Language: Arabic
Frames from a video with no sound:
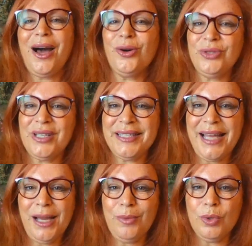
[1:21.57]
أو
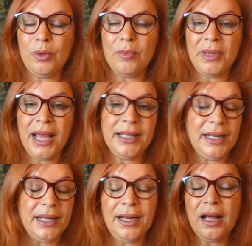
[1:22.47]
تنسحبوا من هذه
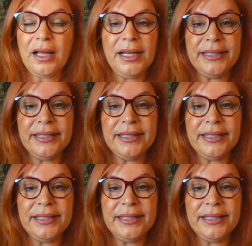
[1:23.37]
العلاقة